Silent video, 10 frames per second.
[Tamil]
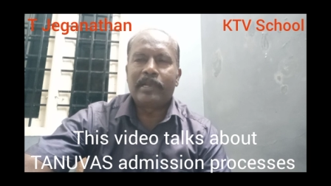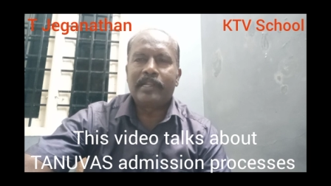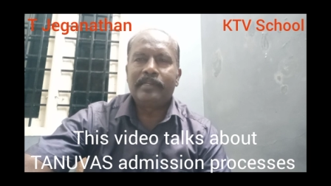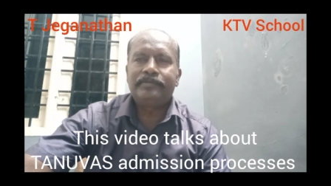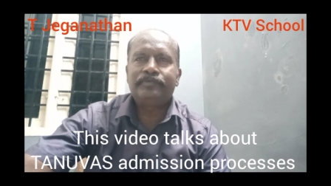
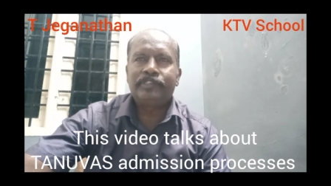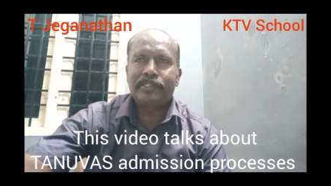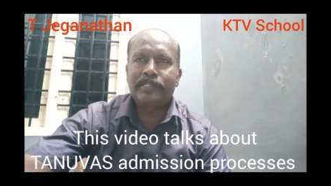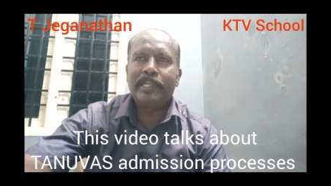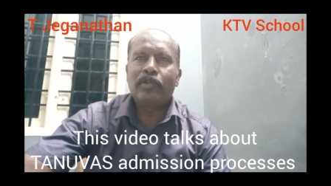பண்ணுறேன்
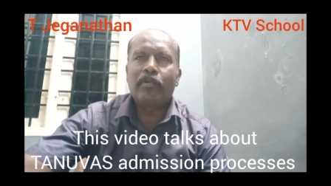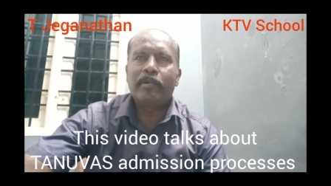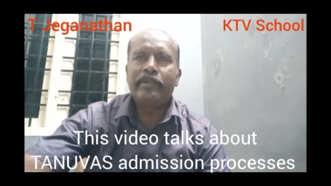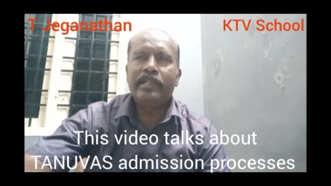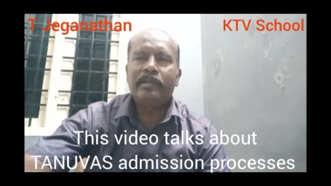ஜஸ்ட்டு நீங்கள்
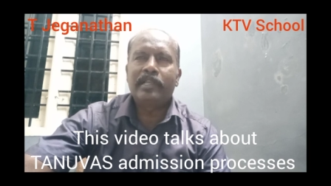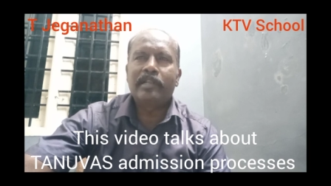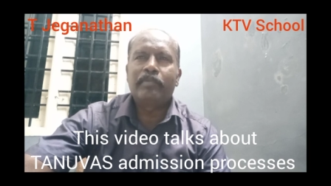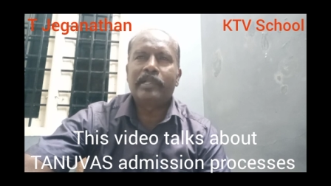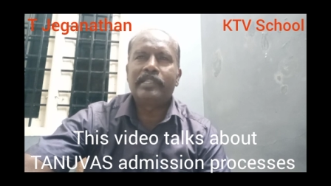ஓப்பன் பண்ணி
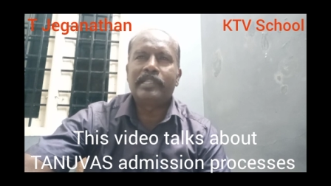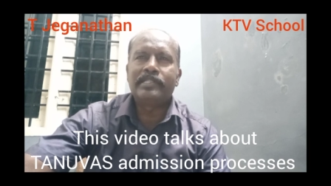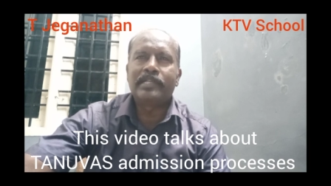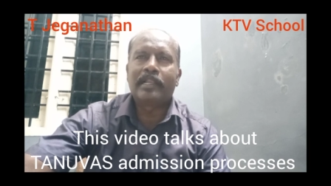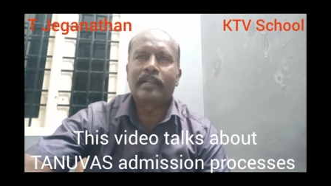நீங்களும் பார்த்து
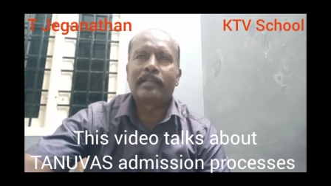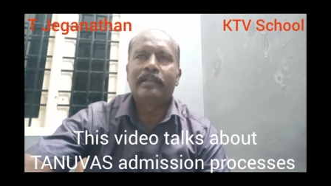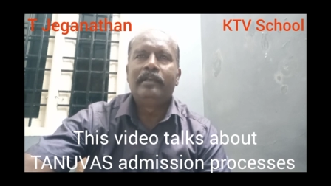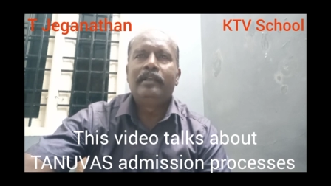தெரிஞ்சுக்கலாம் இருக்குது